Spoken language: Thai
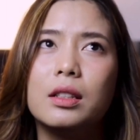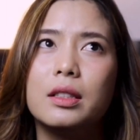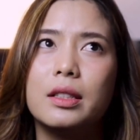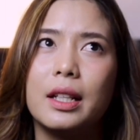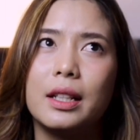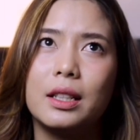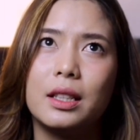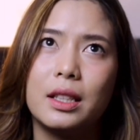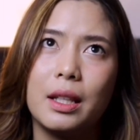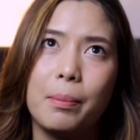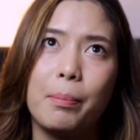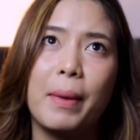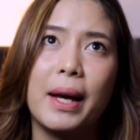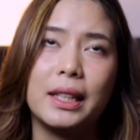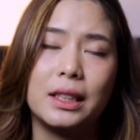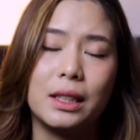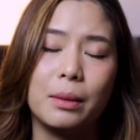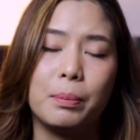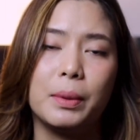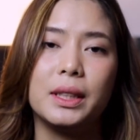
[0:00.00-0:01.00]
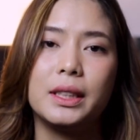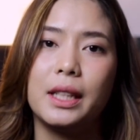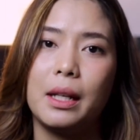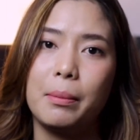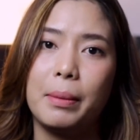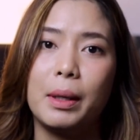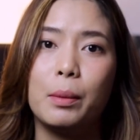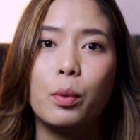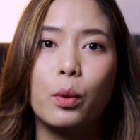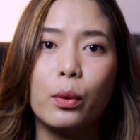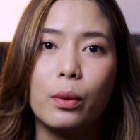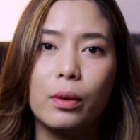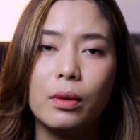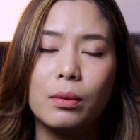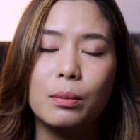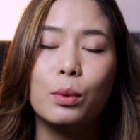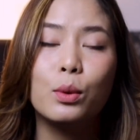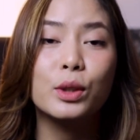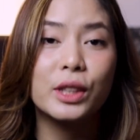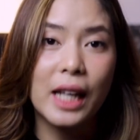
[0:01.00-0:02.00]
เจ็ดสิบถึงแปดสิบเปอร์เซ็นต์ เป็นผู้
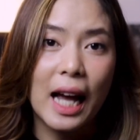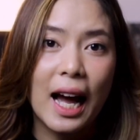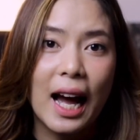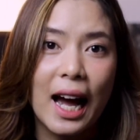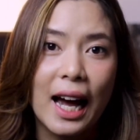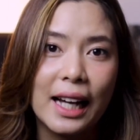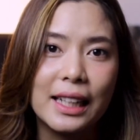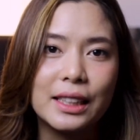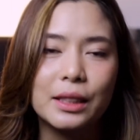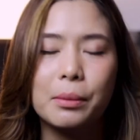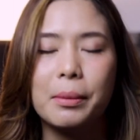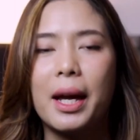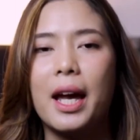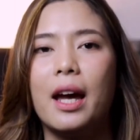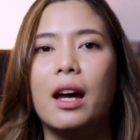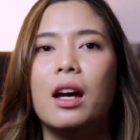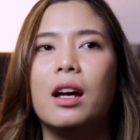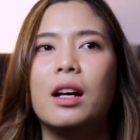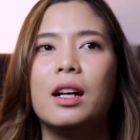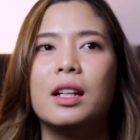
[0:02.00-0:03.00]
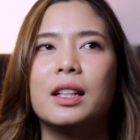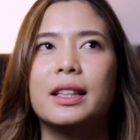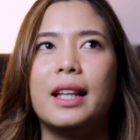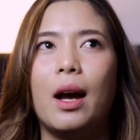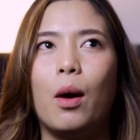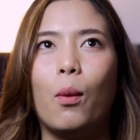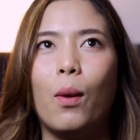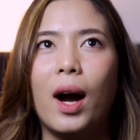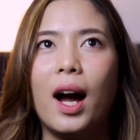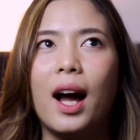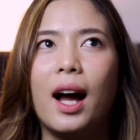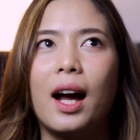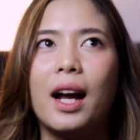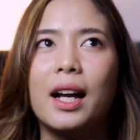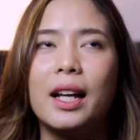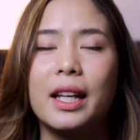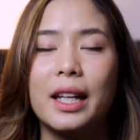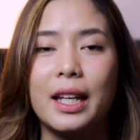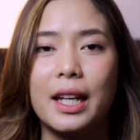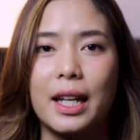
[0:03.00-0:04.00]
ผู้ชายใช่ไหมแต่ว่า
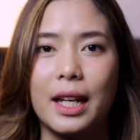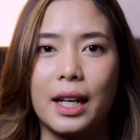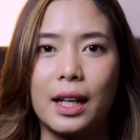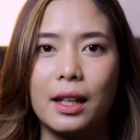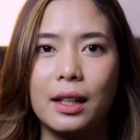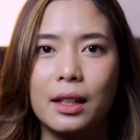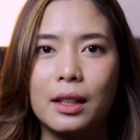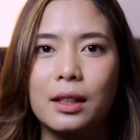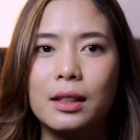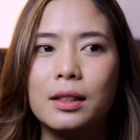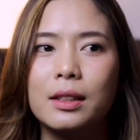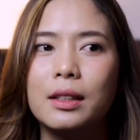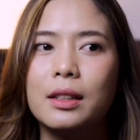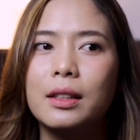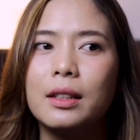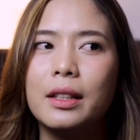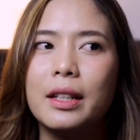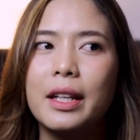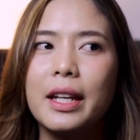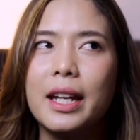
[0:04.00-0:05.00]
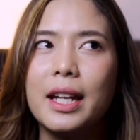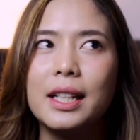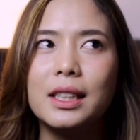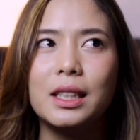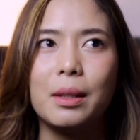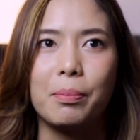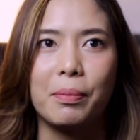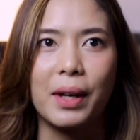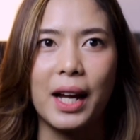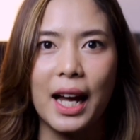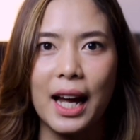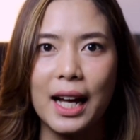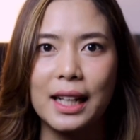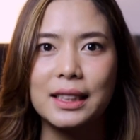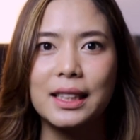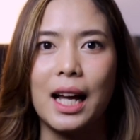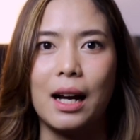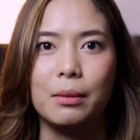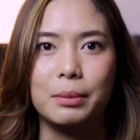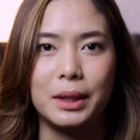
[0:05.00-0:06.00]
อีกยี่สิบห้า
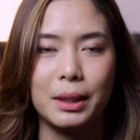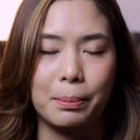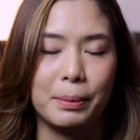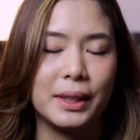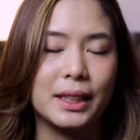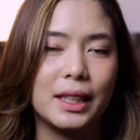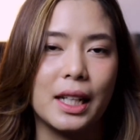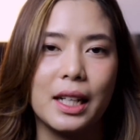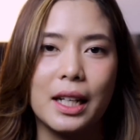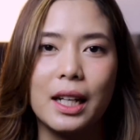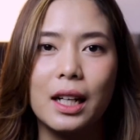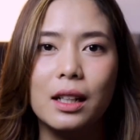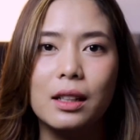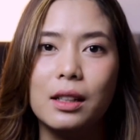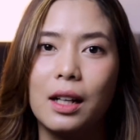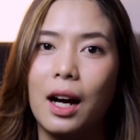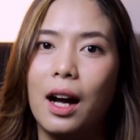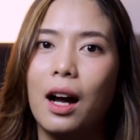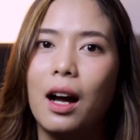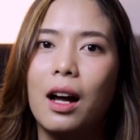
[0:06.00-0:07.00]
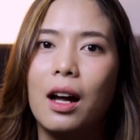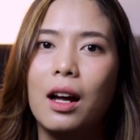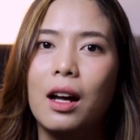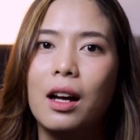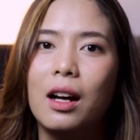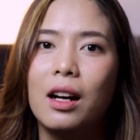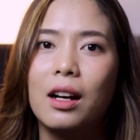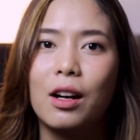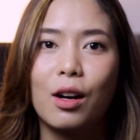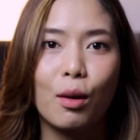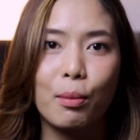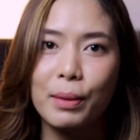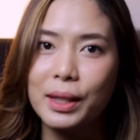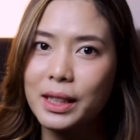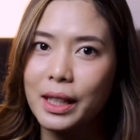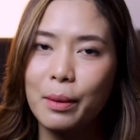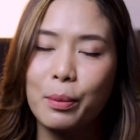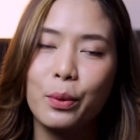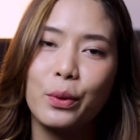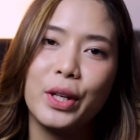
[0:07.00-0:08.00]
ถึงสามสิบเปอร์เซ็นต์ ที่เหลือก็
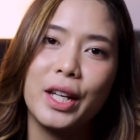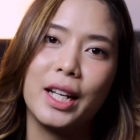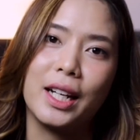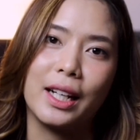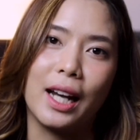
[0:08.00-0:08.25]
ไม่ใช่ผู้หญิง